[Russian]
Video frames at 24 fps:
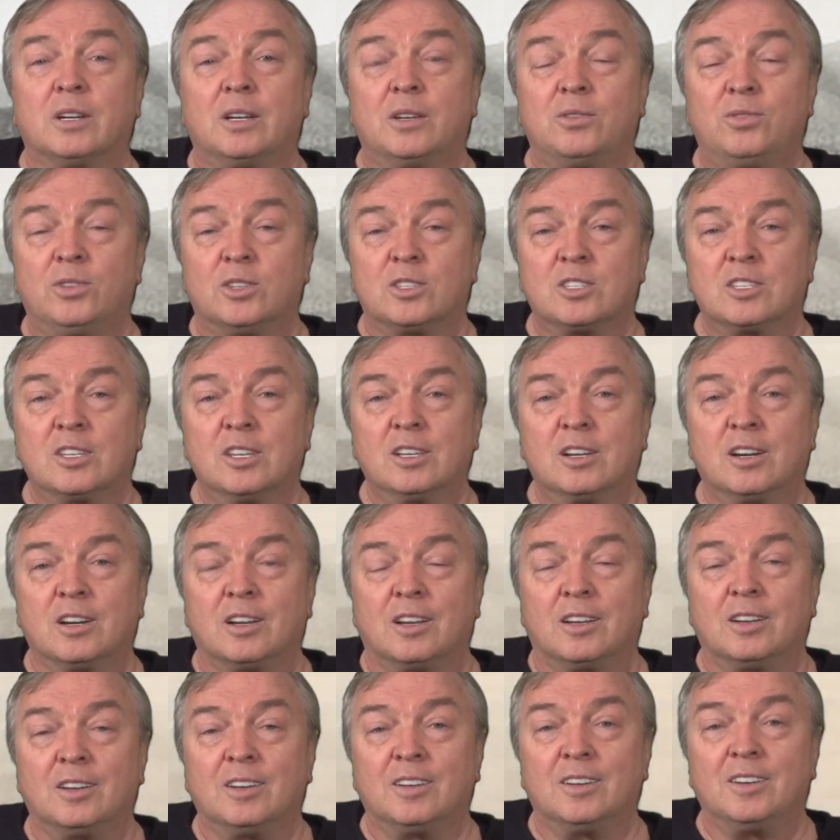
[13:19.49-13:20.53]
офицера
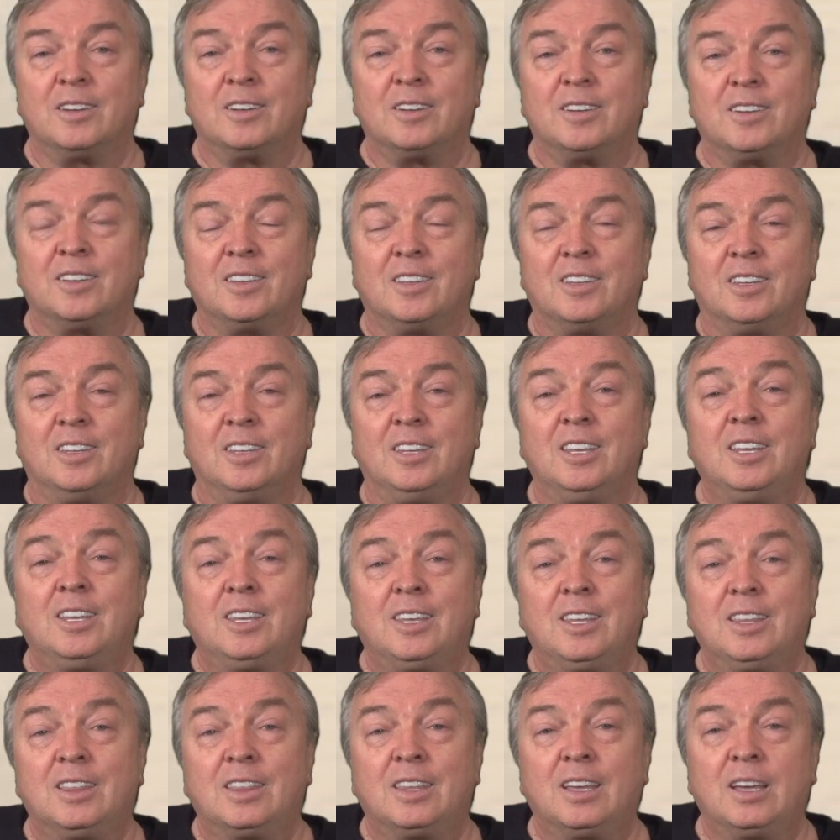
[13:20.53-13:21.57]
и
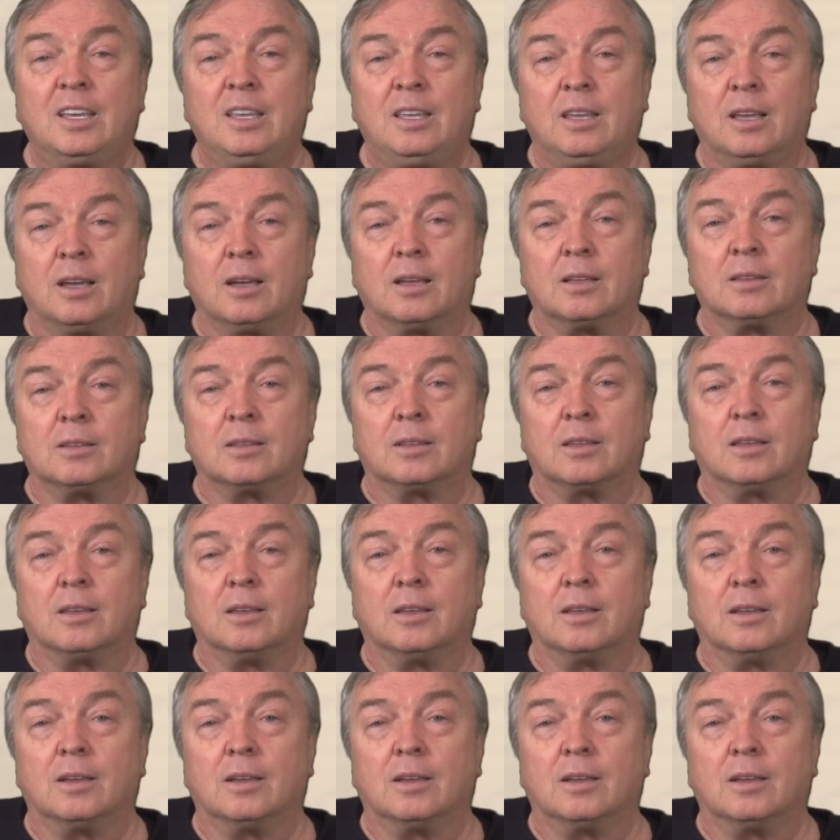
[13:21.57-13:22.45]
китаянки.